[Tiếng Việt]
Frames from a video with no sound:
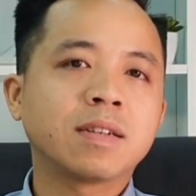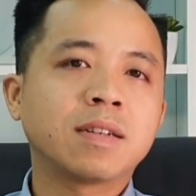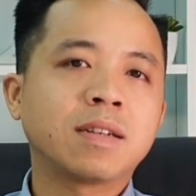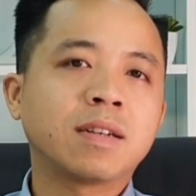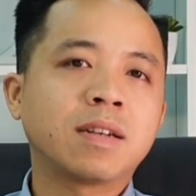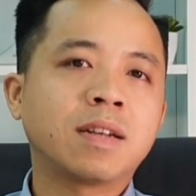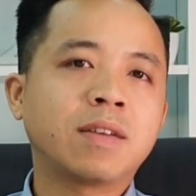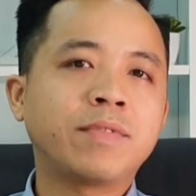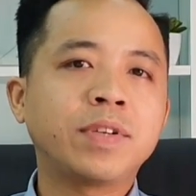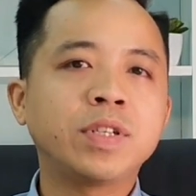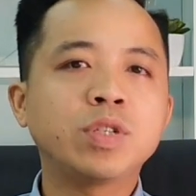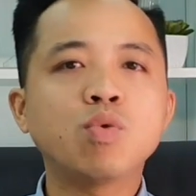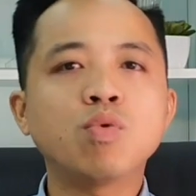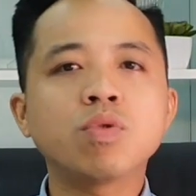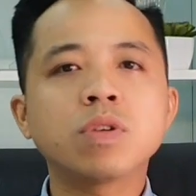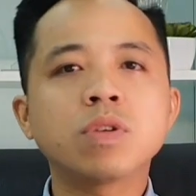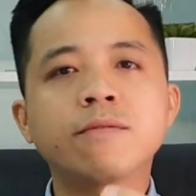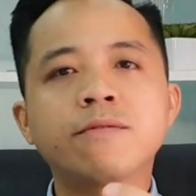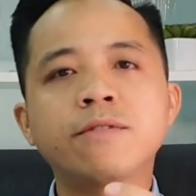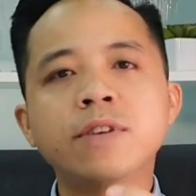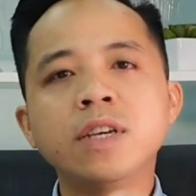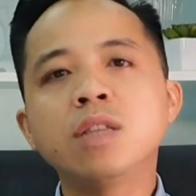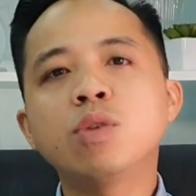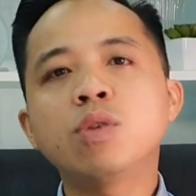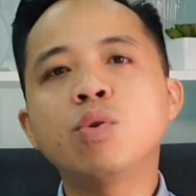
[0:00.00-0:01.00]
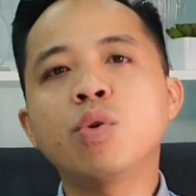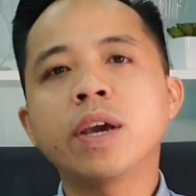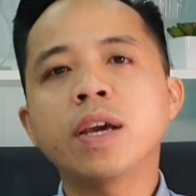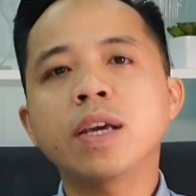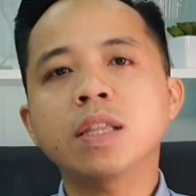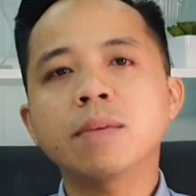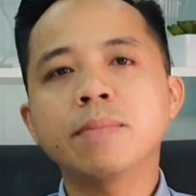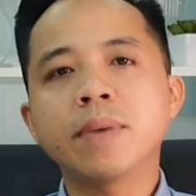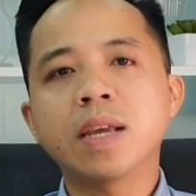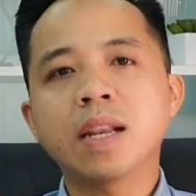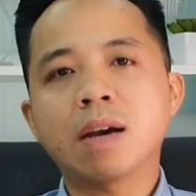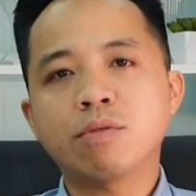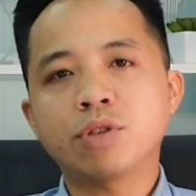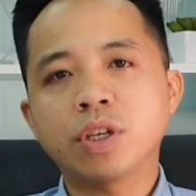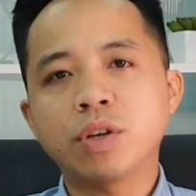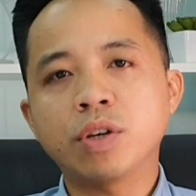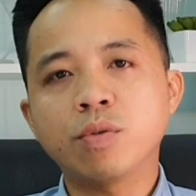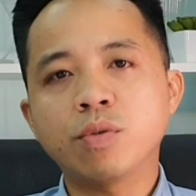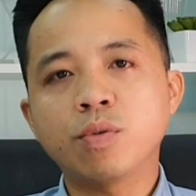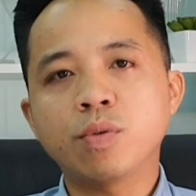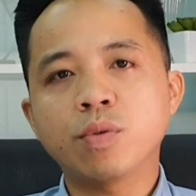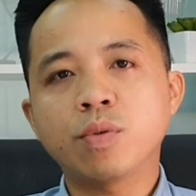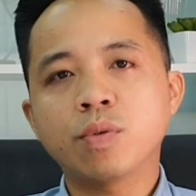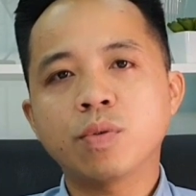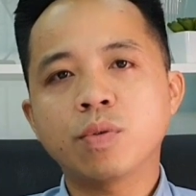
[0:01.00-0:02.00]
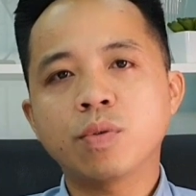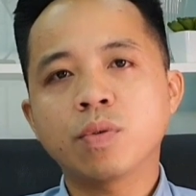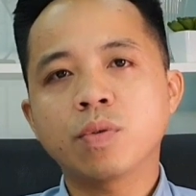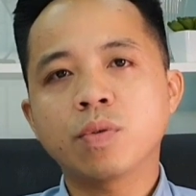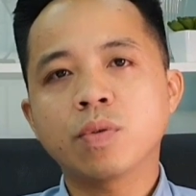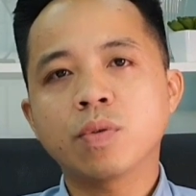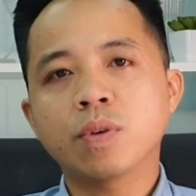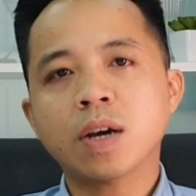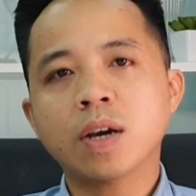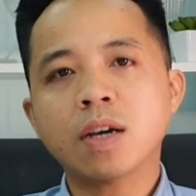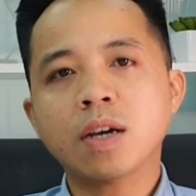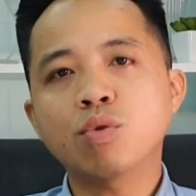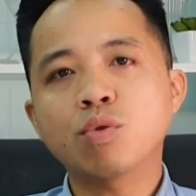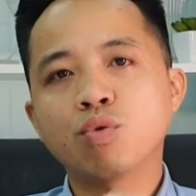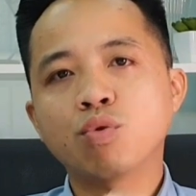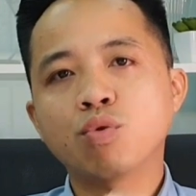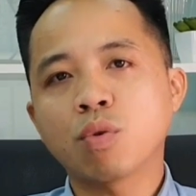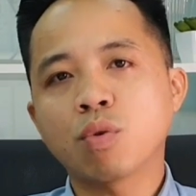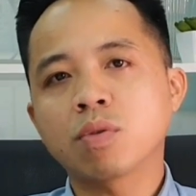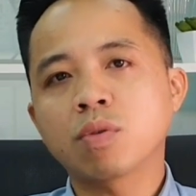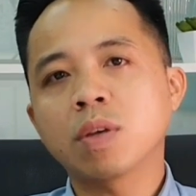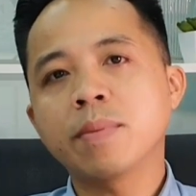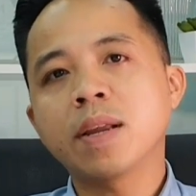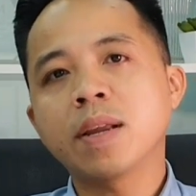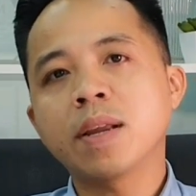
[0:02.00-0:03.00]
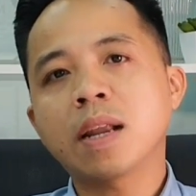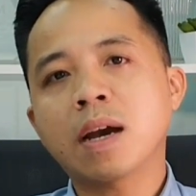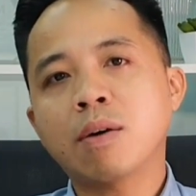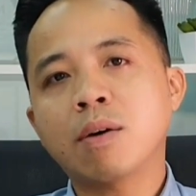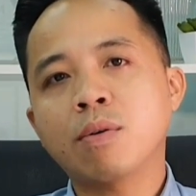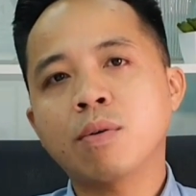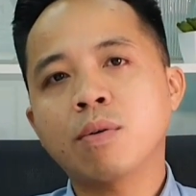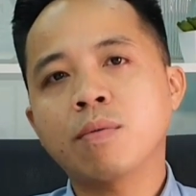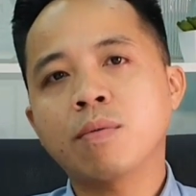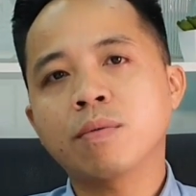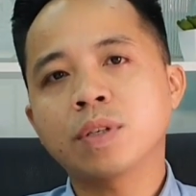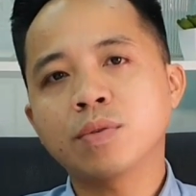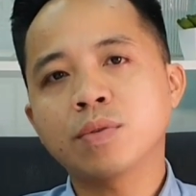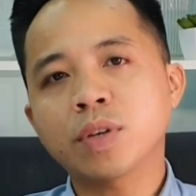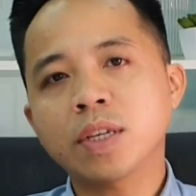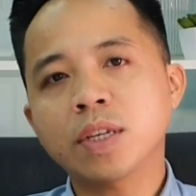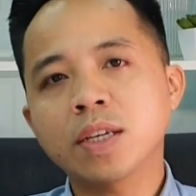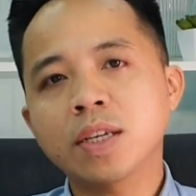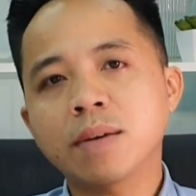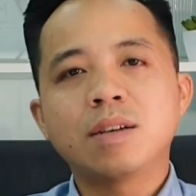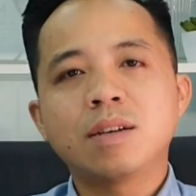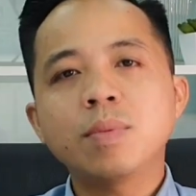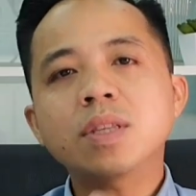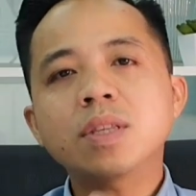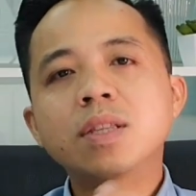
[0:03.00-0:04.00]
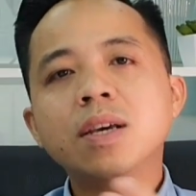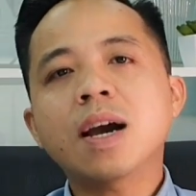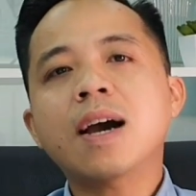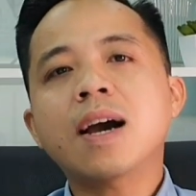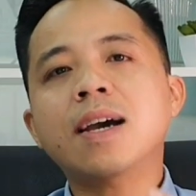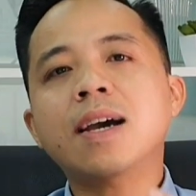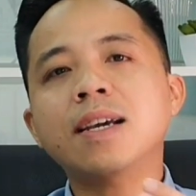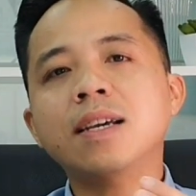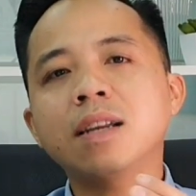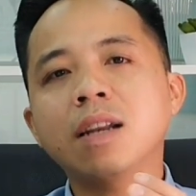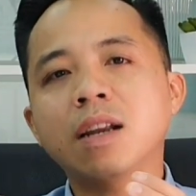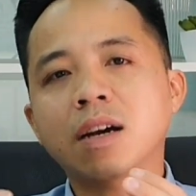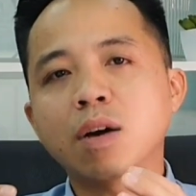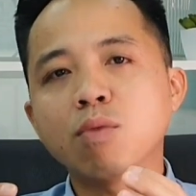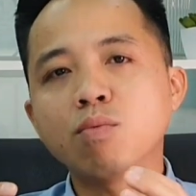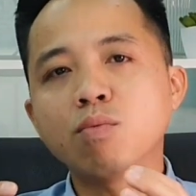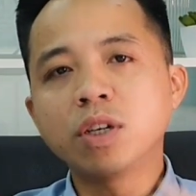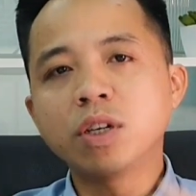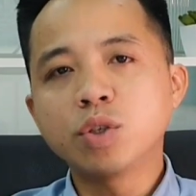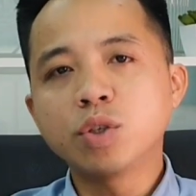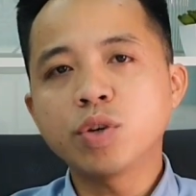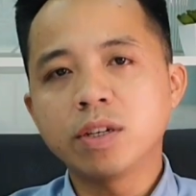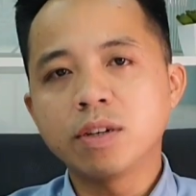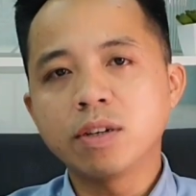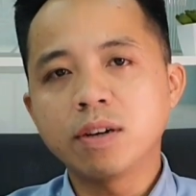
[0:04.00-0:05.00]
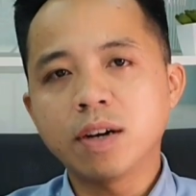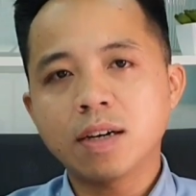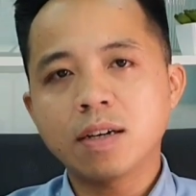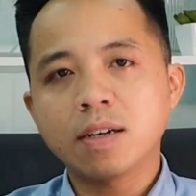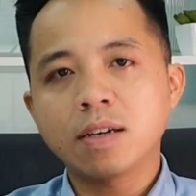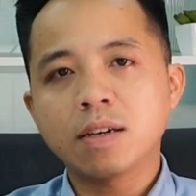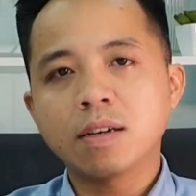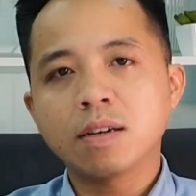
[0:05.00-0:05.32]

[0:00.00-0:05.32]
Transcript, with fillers: Là ví dụ như phí thuế thì bên nào chịu, các cái thủ tục thì bên nào chịu trách nhiệm. Bước thứ hai là công chứng chuyển nhượng.